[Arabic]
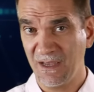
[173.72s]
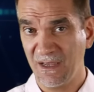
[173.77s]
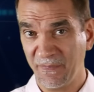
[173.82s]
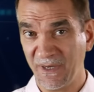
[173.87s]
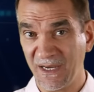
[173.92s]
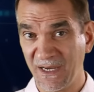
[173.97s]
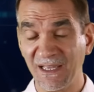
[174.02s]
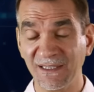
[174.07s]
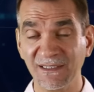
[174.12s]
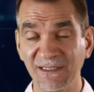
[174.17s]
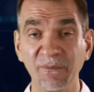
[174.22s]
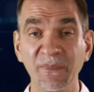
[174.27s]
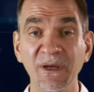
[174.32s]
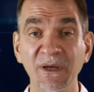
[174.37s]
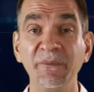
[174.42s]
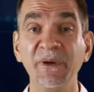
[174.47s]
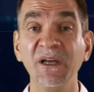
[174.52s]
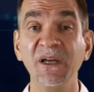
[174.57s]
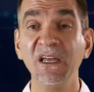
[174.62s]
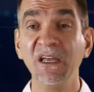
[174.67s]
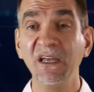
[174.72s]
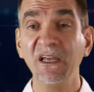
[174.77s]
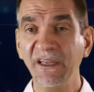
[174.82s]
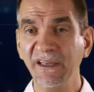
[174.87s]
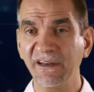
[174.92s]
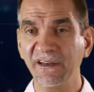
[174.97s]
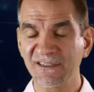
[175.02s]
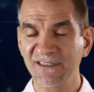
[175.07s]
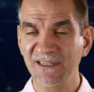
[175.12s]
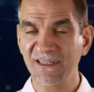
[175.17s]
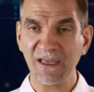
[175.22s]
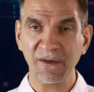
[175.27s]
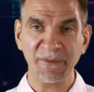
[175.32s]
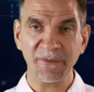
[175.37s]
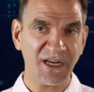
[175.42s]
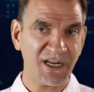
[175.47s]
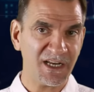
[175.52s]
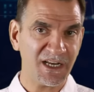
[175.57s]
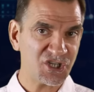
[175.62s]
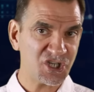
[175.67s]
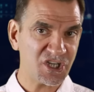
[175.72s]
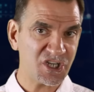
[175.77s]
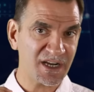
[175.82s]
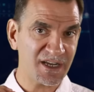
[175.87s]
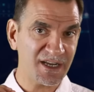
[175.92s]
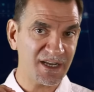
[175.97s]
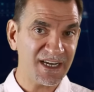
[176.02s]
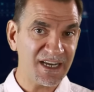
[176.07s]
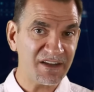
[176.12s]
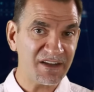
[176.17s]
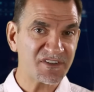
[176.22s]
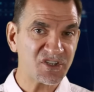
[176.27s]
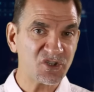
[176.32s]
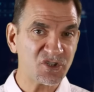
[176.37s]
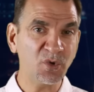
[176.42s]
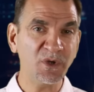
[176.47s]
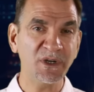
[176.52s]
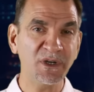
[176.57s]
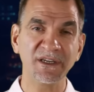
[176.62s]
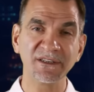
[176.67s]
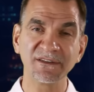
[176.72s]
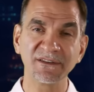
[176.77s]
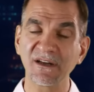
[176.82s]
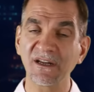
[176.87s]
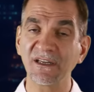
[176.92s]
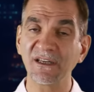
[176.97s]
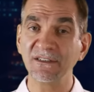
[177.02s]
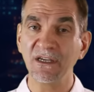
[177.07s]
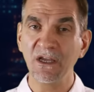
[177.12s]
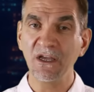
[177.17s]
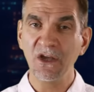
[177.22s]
من هذا الباب احرص دائما على شراء نفس نوع الإطارات